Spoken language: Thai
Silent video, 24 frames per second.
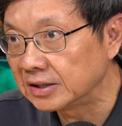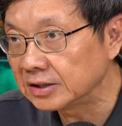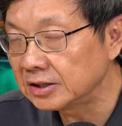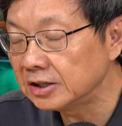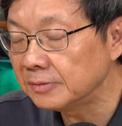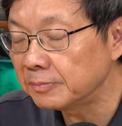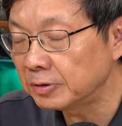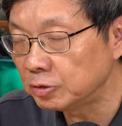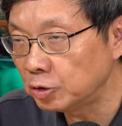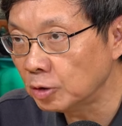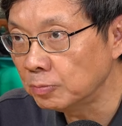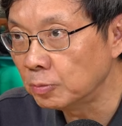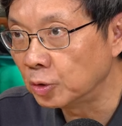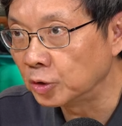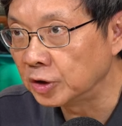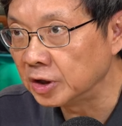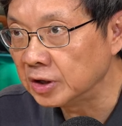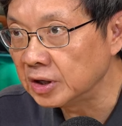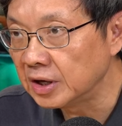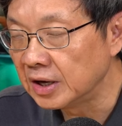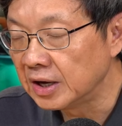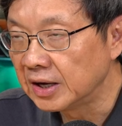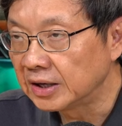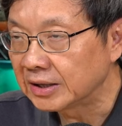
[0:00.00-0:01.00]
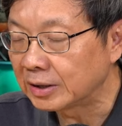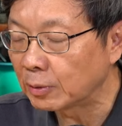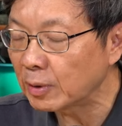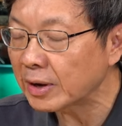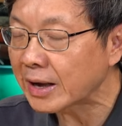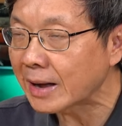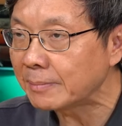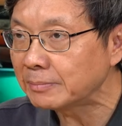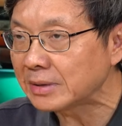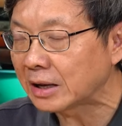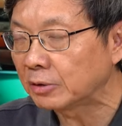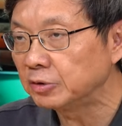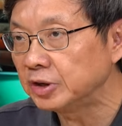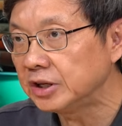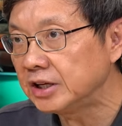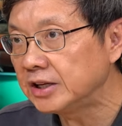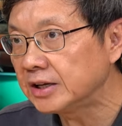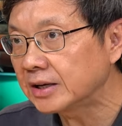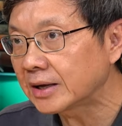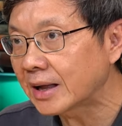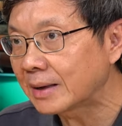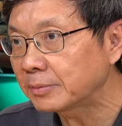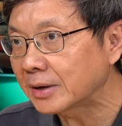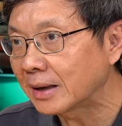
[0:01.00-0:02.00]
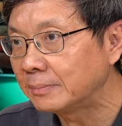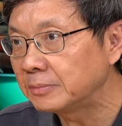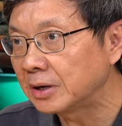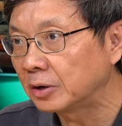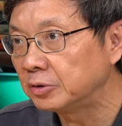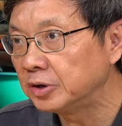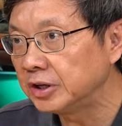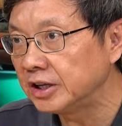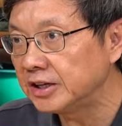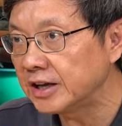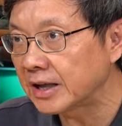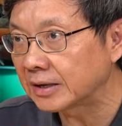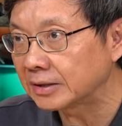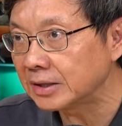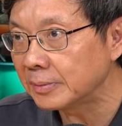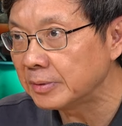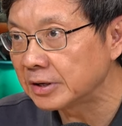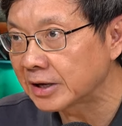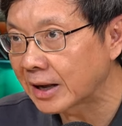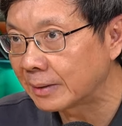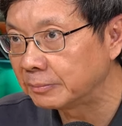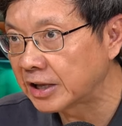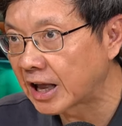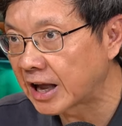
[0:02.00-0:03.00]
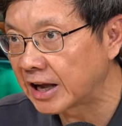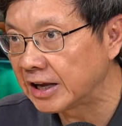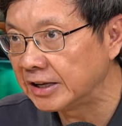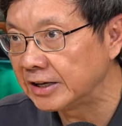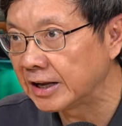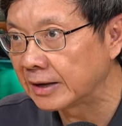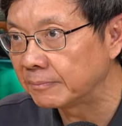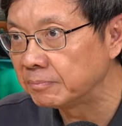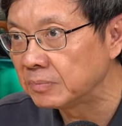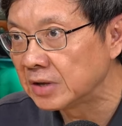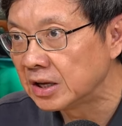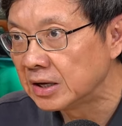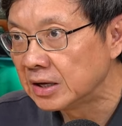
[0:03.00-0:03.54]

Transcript: หรือขึ้นพายุหมุน แต่ว่าคำเหล่านี้นะครับคำเหล่านี้เนี่ยที่เป็นคำไทยเนี่ย